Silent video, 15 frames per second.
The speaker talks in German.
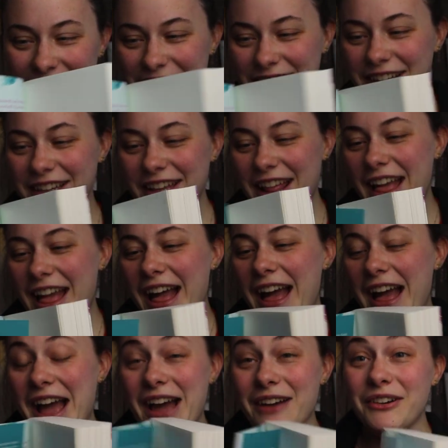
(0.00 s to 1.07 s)

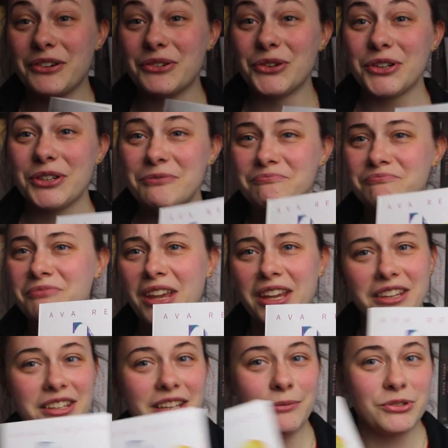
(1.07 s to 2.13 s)
Aber gut,
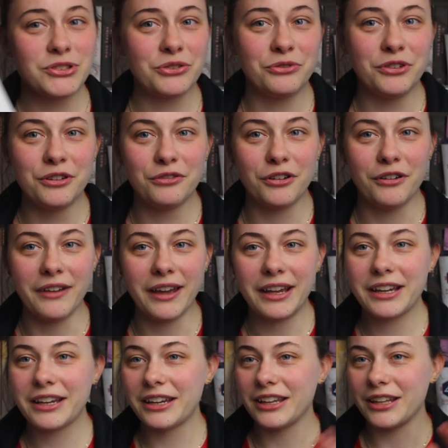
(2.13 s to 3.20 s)
ich nehme zu viel
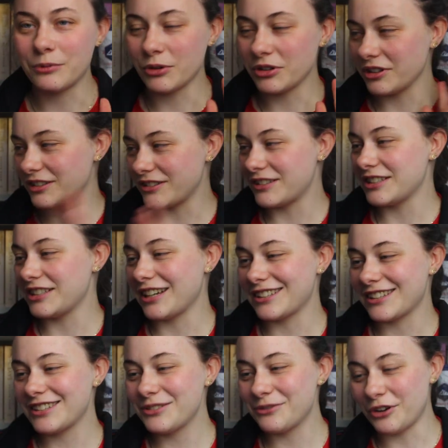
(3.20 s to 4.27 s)
vorweg. Ich möchte das Zitat
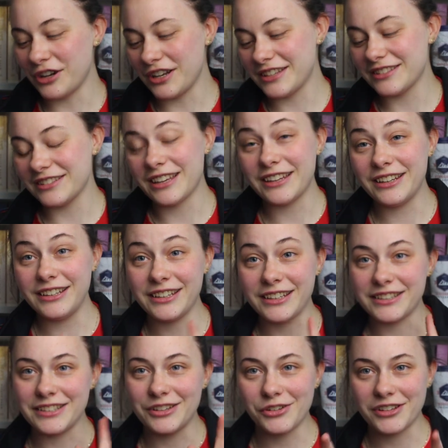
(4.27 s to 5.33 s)
jetzt nicht vorlesen, denn ich
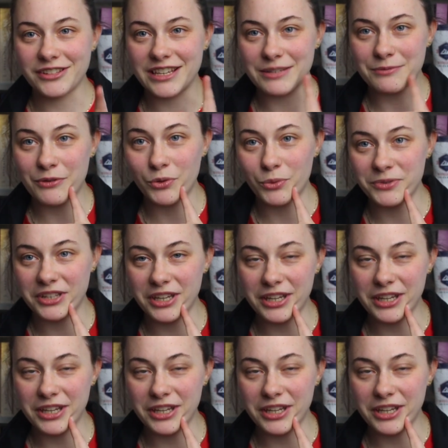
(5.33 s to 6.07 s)
erzähle euch jetzt erstmal, worum es